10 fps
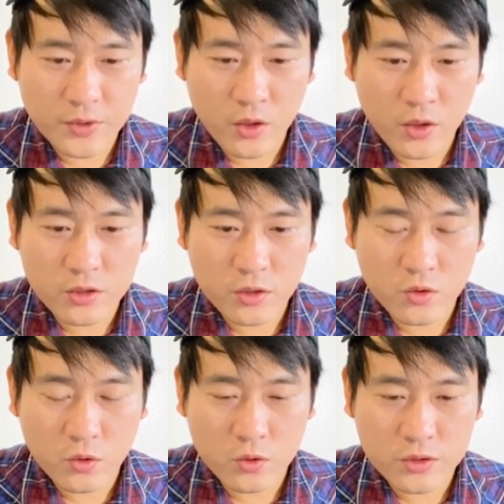
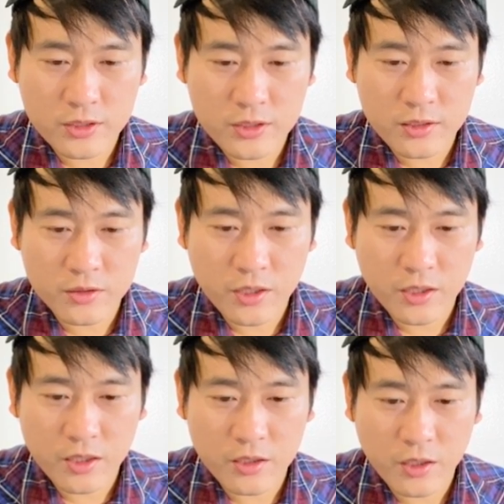여기서도 잘 선택해야
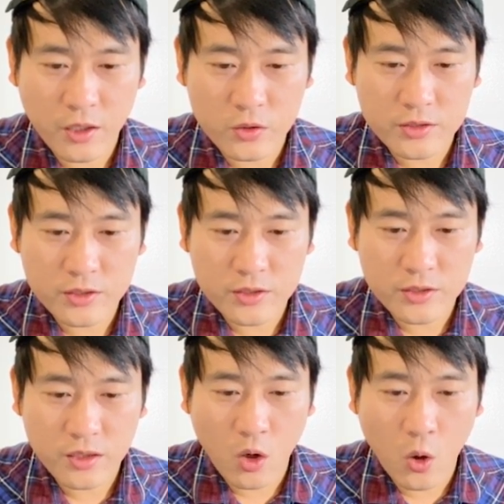되는데요. Select
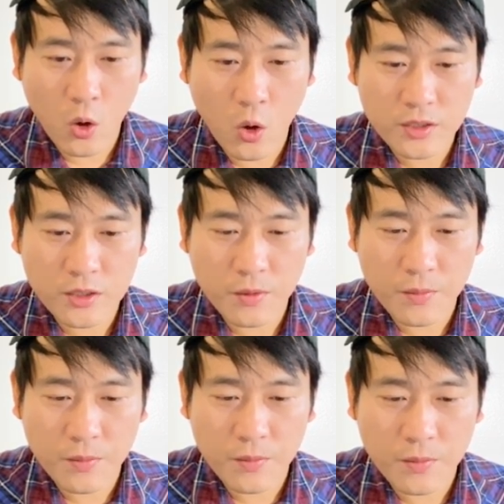the option the
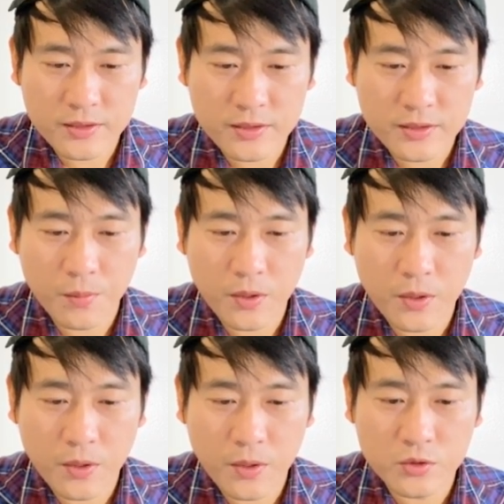best
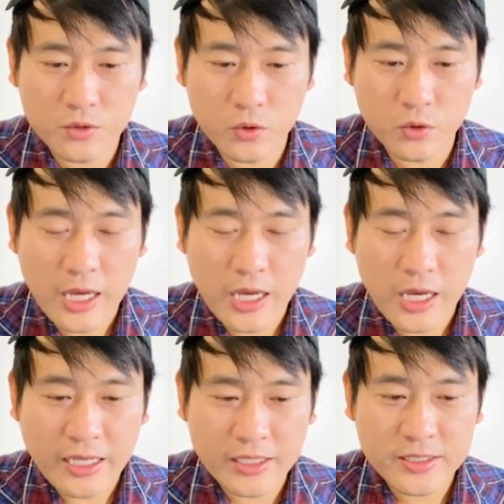applies to you.
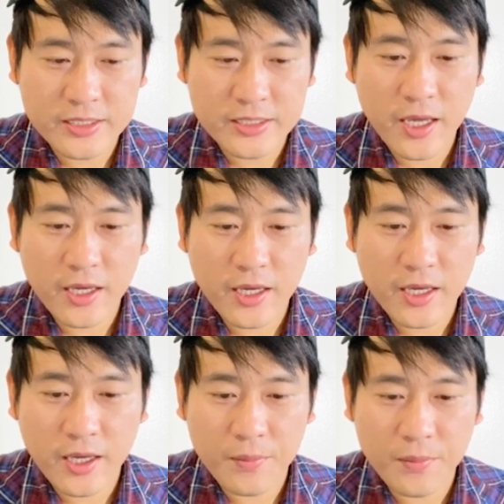
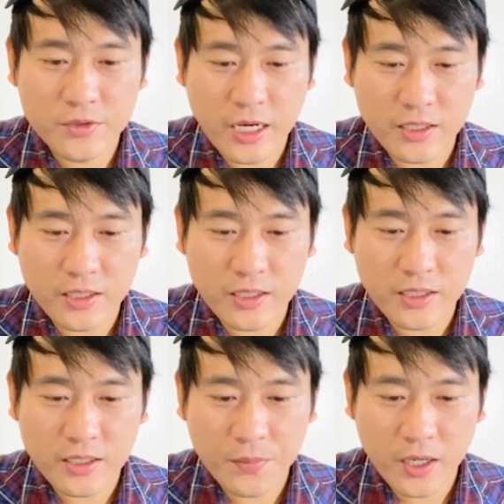당신에게 가장
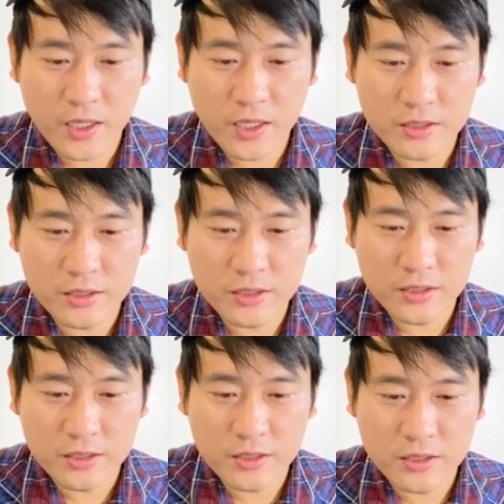적합한 그
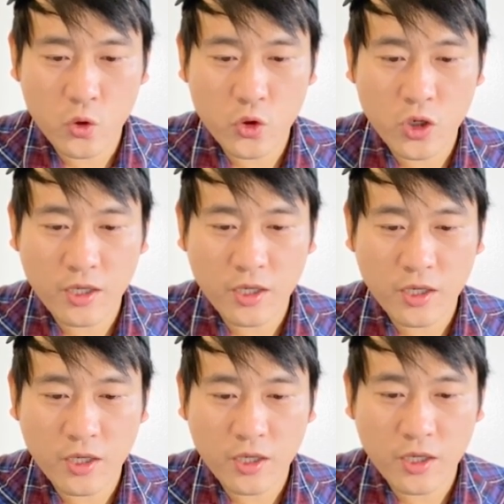고용 형태가
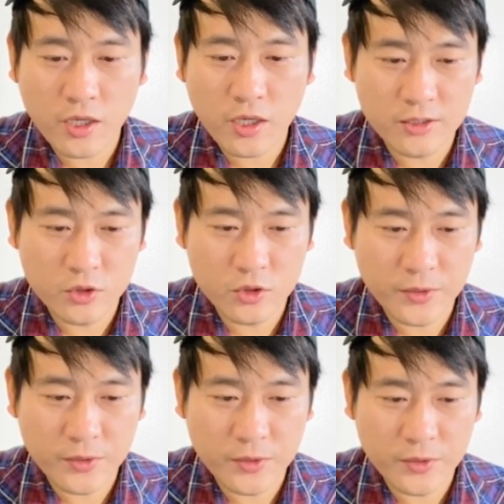뭐냐라는 질문입니다.